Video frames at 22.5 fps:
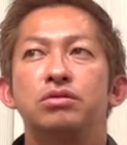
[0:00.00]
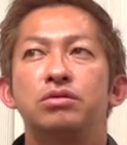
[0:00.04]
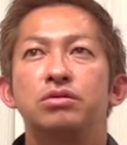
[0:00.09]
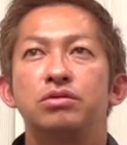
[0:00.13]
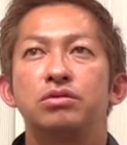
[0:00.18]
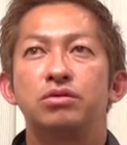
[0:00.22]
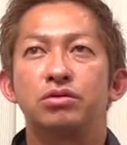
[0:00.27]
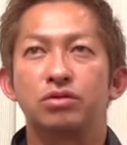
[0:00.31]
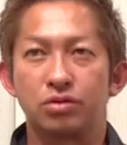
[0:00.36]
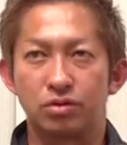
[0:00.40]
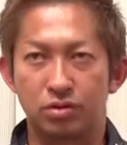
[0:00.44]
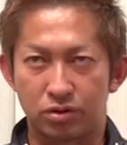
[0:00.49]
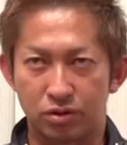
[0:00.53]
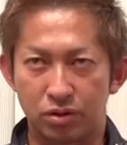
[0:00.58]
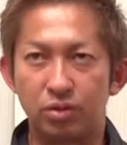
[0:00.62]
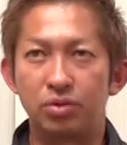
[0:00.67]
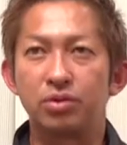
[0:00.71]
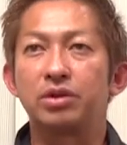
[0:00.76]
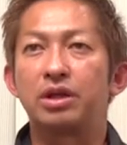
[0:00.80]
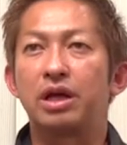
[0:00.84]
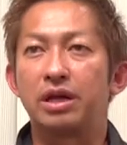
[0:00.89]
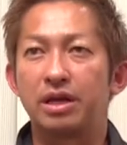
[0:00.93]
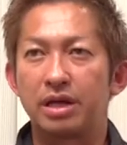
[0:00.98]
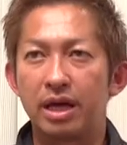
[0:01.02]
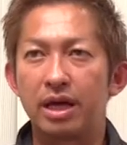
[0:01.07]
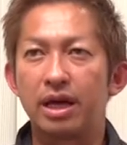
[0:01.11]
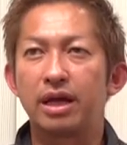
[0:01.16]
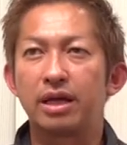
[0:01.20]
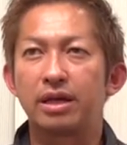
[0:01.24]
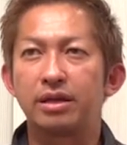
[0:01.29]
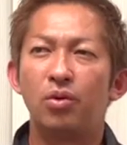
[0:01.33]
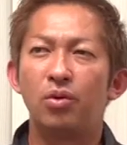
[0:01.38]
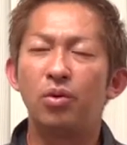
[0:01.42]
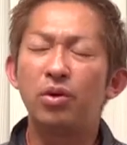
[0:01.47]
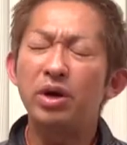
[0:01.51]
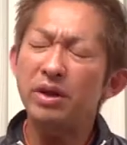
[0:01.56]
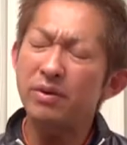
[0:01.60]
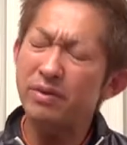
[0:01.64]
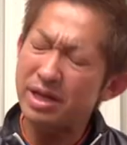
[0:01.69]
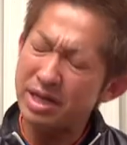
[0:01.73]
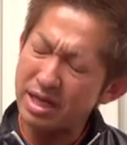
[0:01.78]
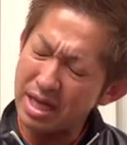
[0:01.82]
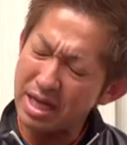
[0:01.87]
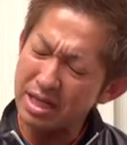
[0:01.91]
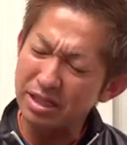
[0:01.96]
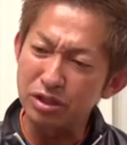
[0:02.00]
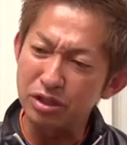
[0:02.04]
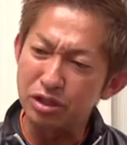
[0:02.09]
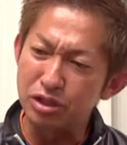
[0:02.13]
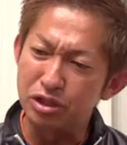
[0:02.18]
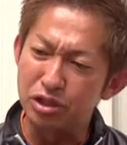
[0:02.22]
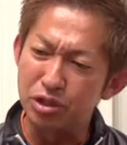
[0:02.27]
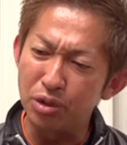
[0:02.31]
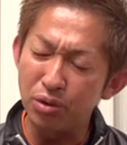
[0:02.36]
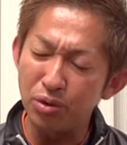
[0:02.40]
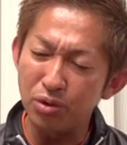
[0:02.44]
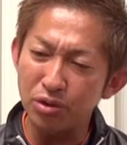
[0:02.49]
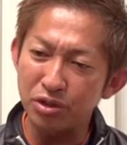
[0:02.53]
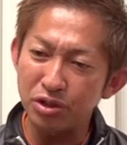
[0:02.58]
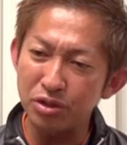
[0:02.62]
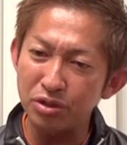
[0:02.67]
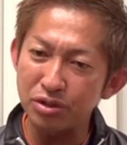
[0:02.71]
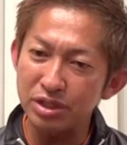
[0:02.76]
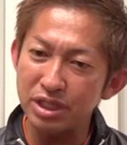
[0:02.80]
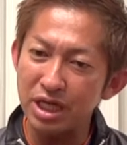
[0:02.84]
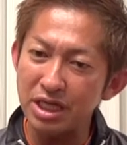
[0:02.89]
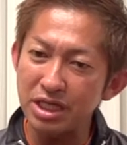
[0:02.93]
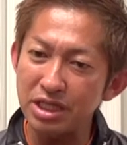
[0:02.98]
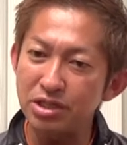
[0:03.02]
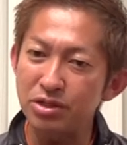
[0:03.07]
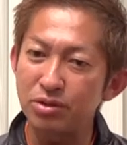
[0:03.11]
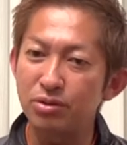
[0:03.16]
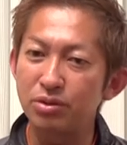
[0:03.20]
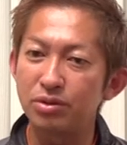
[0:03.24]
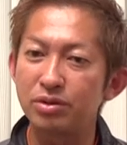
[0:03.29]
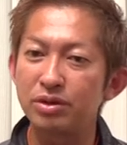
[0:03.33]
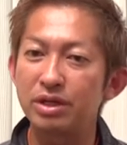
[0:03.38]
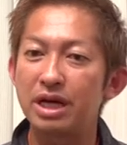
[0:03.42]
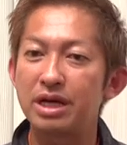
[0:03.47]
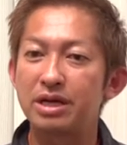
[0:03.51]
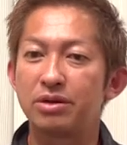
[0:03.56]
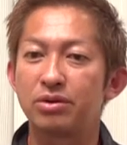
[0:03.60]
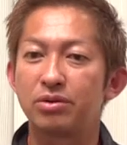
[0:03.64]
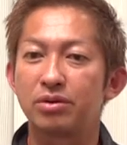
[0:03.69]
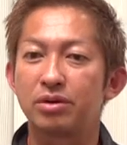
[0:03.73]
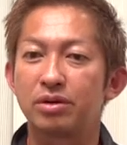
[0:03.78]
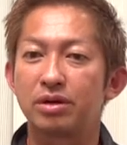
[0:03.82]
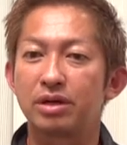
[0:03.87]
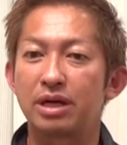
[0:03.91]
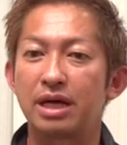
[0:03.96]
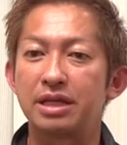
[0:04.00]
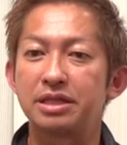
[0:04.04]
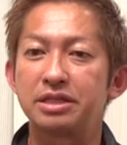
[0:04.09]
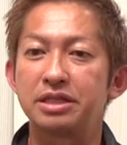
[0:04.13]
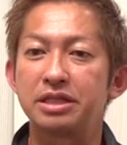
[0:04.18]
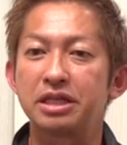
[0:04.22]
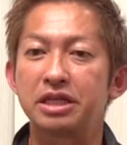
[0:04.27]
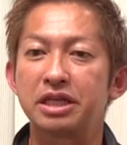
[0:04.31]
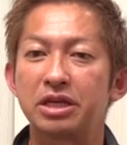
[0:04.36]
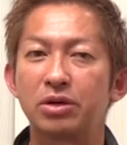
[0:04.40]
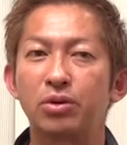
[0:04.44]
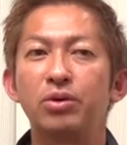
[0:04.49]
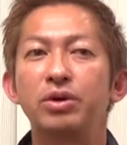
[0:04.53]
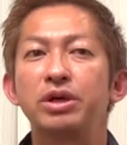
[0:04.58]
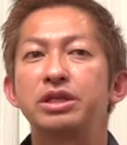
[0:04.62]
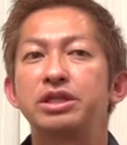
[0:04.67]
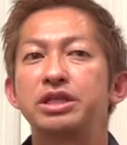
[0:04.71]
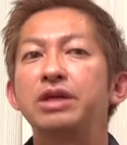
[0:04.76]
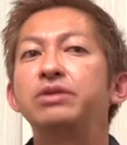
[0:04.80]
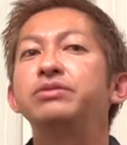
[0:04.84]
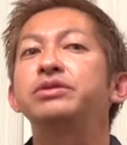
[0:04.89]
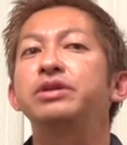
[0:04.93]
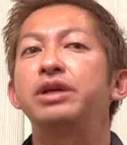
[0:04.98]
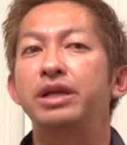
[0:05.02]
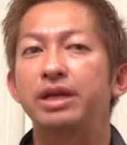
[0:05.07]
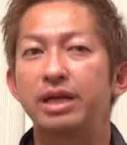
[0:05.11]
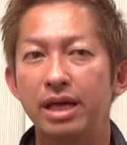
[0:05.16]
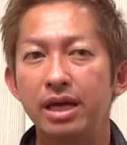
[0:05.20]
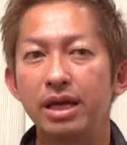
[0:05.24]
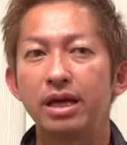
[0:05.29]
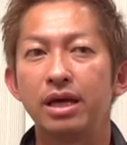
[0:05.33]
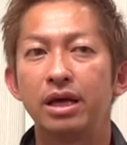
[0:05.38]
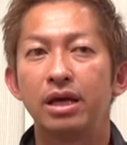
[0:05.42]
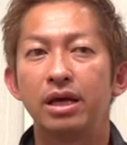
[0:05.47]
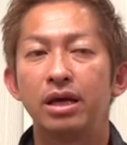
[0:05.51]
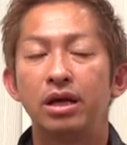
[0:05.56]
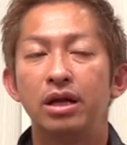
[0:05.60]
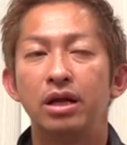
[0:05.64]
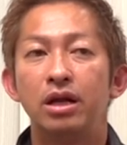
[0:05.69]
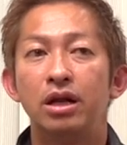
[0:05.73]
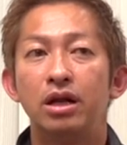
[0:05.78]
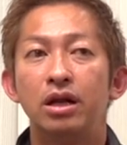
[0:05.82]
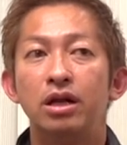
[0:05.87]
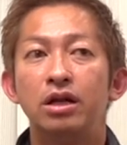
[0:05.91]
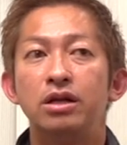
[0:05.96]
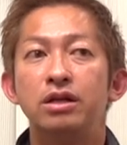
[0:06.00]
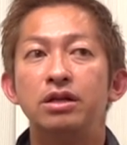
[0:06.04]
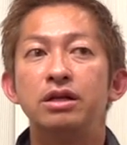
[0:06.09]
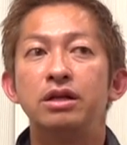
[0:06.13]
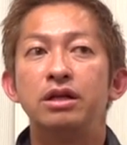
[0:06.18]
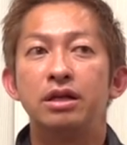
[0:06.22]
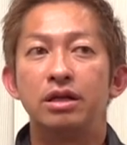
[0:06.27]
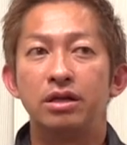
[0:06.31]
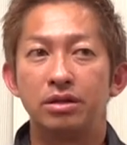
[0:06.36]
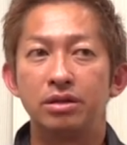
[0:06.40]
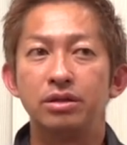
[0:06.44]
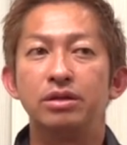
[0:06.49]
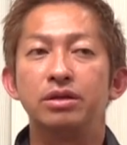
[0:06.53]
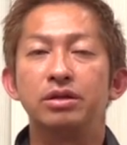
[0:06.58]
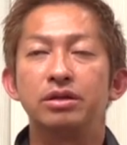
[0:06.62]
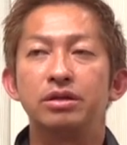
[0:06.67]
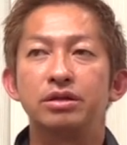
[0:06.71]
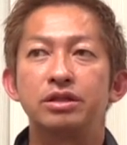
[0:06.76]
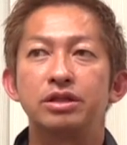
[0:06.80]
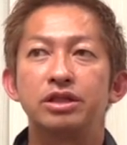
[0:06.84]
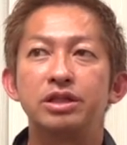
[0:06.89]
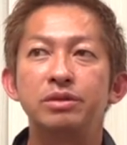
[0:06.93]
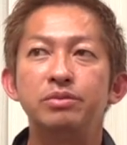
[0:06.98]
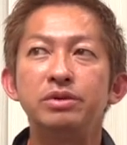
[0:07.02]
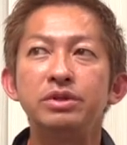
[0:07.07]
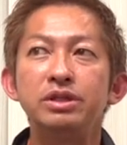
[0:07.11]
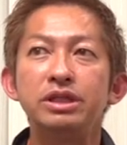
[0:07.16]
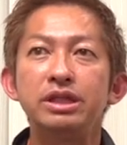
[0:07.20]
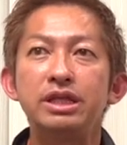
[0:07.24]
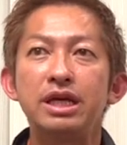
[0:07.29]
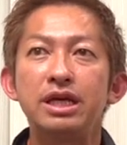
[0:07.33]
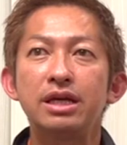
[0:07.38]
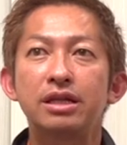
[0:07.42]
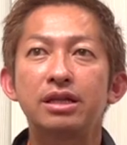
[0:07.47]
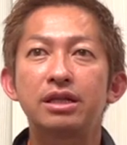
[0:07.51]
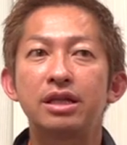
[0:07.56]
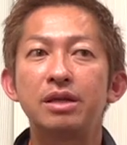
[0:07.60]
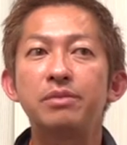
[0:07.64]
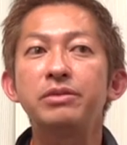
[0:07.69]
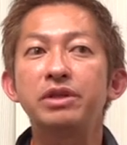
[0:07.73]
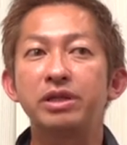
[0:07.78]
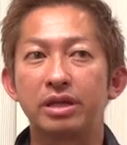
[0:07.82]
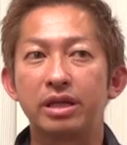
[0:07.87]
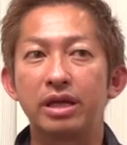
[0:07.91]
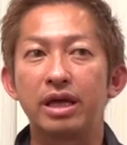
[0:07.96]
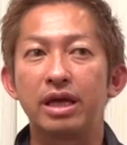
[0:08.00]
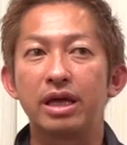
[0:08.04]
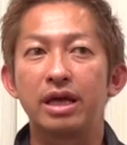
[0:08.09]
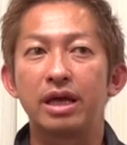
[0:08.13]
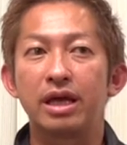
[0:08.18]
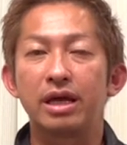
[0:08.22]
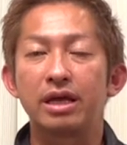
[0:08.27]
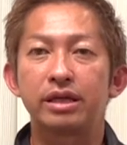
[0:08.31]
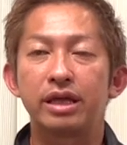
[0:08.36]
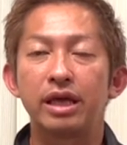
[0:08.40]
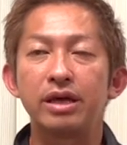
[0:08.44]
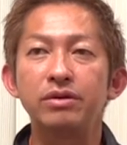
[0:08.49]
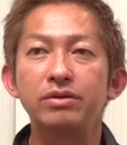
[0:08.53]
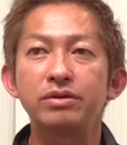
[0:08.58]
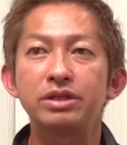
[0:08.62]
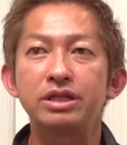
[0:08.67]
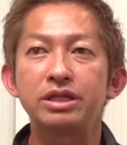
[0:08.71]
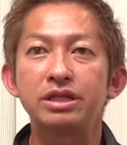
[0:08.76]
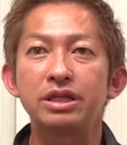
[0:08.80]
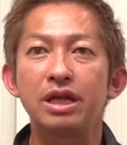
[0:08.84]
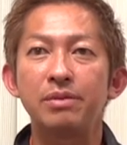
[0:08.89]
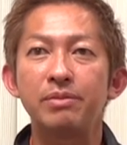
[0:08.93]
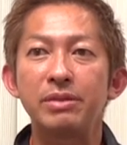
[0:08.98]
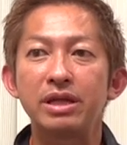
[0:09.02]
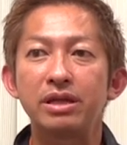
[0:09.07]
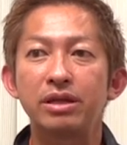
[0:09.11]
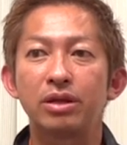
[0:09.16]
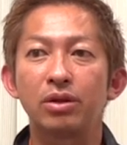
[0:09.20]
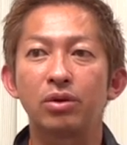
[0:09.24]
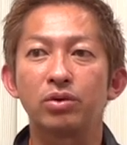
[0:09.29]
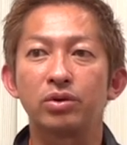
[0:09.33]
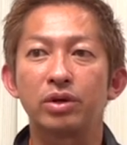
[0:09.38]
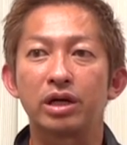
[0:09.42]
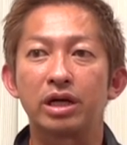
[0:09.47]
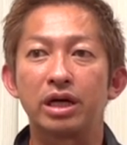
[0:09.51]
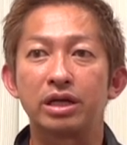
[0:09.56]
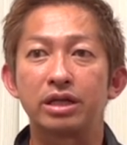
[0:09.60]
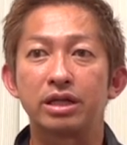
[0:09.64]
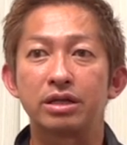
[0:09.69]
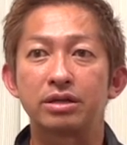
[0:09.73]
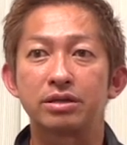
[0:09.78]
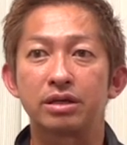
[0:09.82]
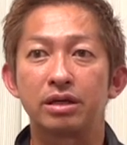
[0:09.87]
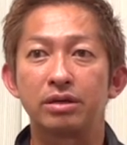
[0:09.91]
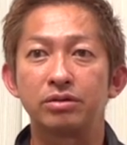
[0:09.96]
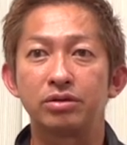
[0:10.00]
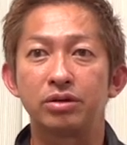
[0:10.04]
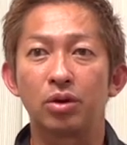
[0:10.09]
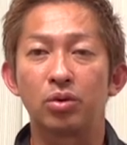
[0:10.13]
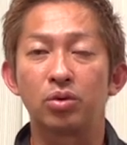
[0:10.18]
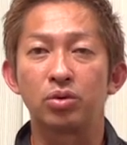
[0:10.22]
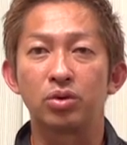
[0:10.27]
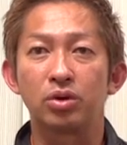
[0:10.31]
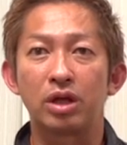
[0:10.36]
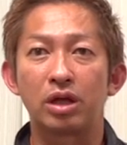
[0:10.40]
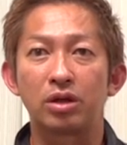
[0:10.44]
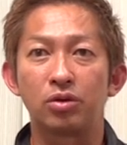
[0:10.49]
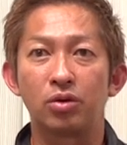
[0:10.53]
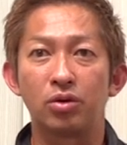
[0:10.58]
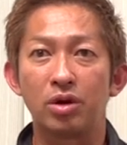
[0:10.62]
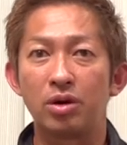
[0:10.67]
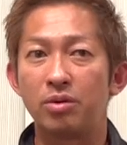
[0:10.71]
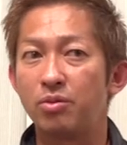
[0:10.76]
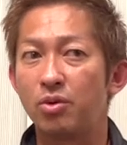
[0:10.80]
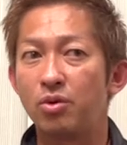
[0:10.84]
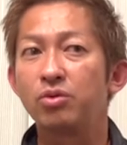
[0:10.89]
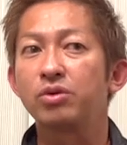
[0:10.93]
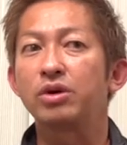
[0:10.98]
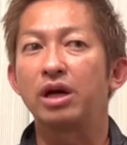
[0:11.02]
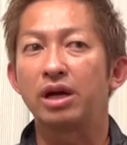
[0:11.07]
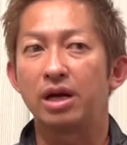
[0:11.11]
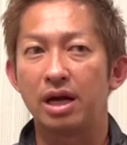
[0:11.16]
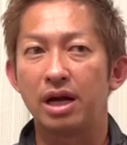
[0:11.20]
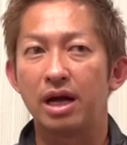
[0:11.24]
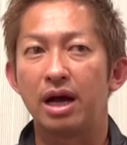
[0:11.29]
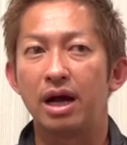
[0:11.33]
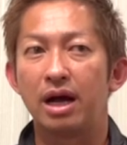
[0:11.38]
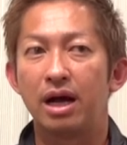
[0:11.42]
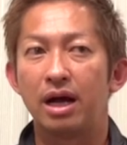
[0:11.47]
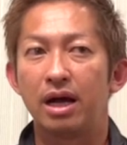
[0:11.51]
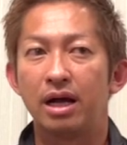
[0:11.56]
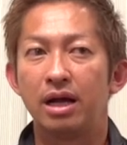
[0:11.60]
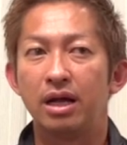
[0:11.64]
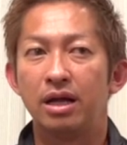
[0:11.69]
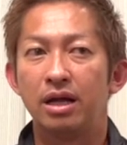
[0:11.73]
そうだね俺はね上級者以上ぐらいの感じに聞こえちゃうんだよねうん、自分でやってみて手打ちダメってことは体使うってことだと俺は思うから、うんうん、